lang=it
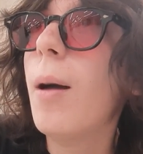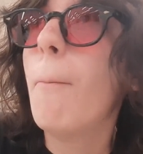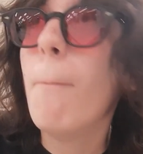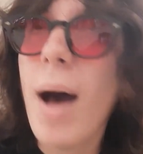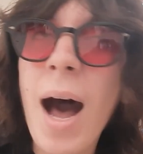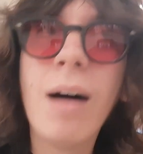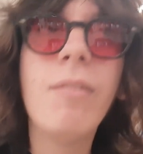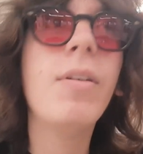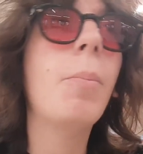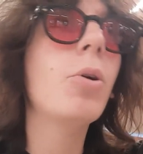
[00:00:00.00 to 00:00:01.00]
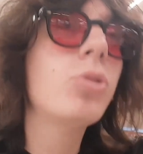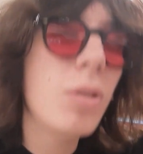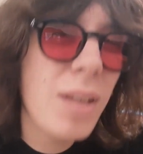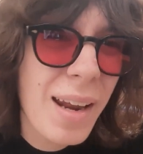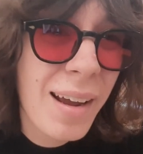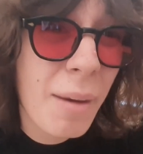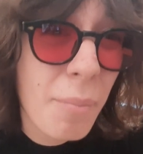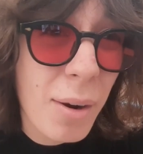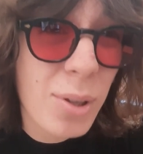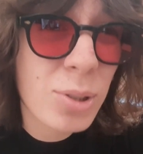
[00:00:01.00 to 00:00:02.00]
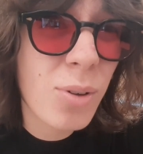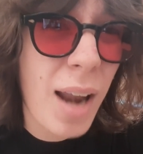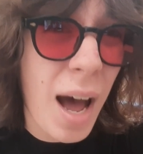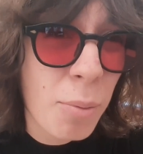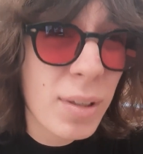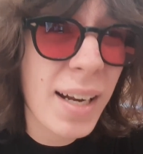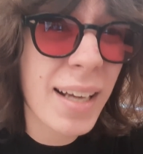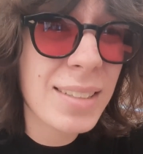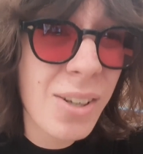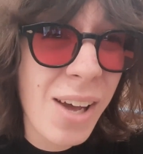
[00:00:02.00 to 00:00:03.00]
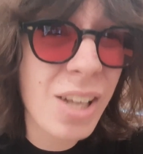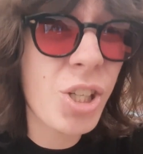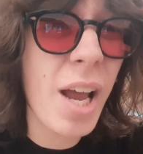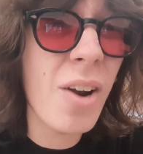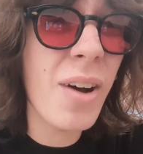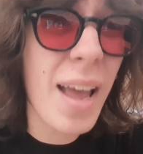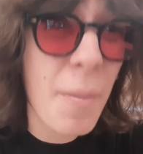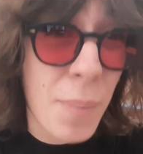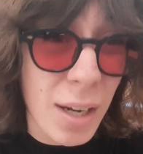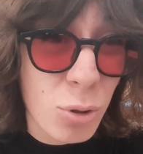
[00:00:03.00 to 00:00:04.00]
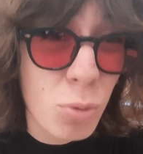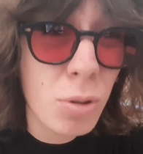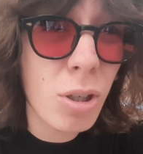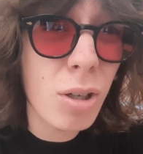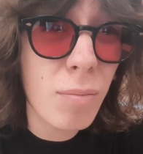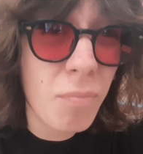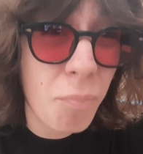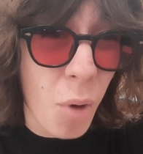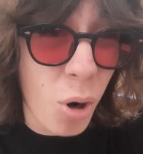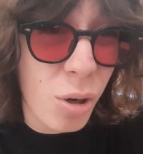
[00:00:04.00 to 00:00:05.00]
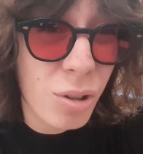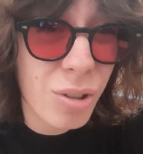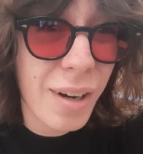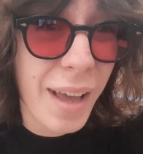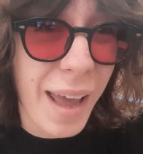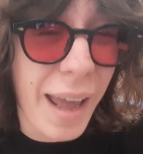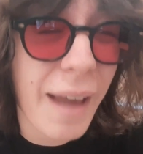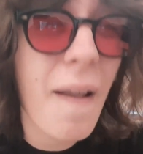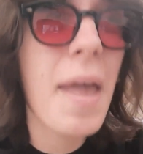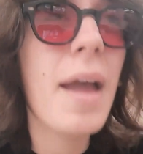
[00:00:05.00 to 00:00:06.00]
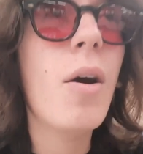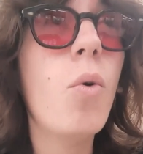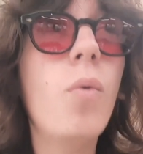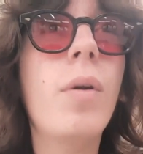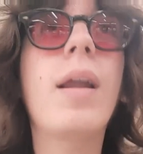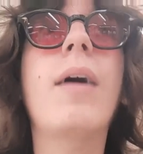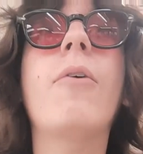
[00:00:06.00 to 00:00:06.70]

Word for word: ma vi posso dire che a me questo Laputa, il castello nel cielo, è piaciuto molto. È un